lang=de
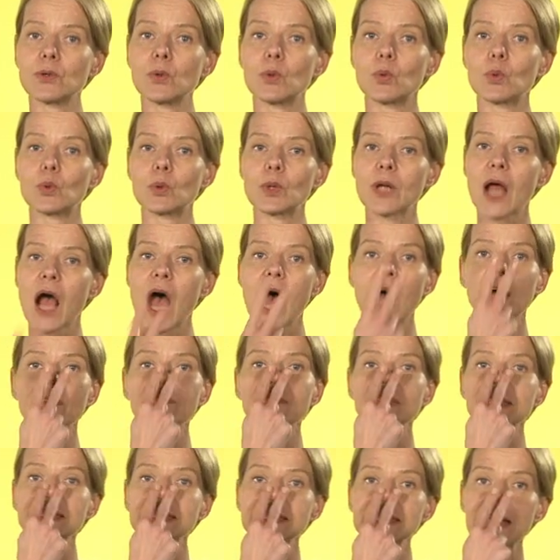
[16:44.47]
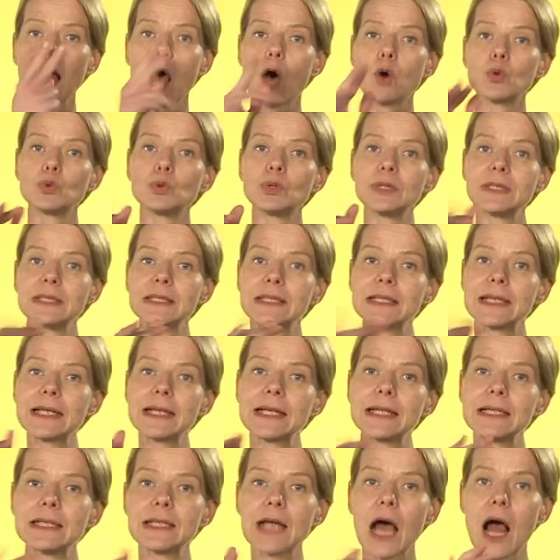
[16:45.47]
Haben Sie bestimmte
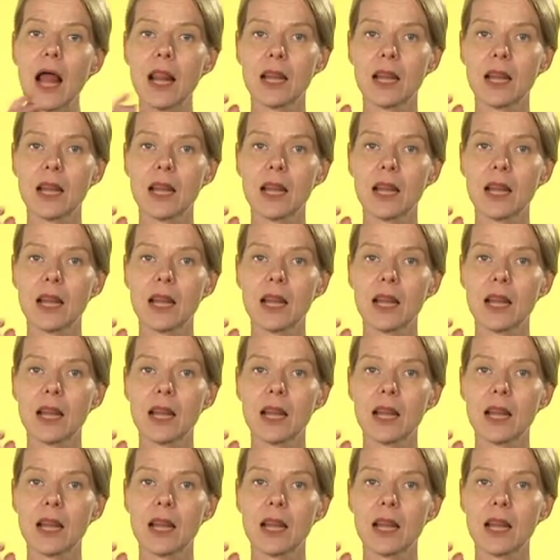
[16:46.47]
Schwerpunkte?